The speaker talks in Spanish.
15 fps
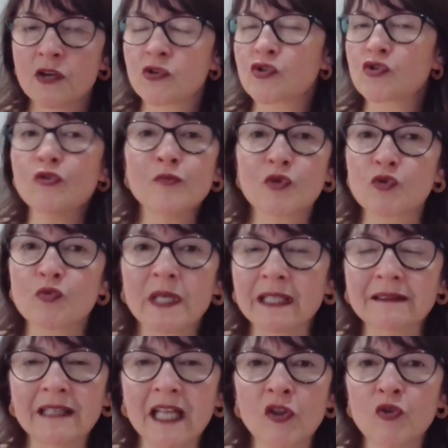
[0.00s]
no somos un
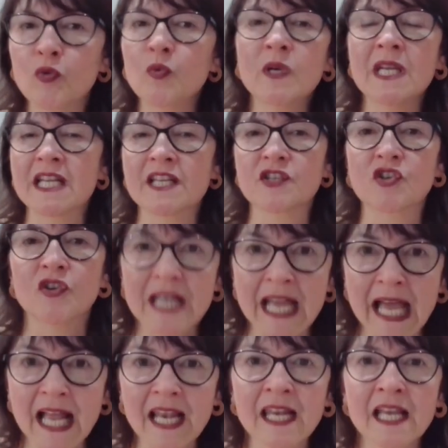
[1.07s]
Estado
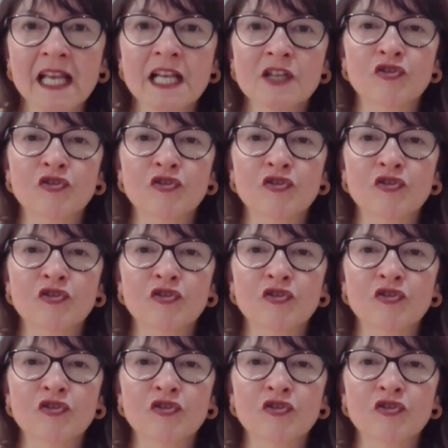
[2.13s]
uninacional,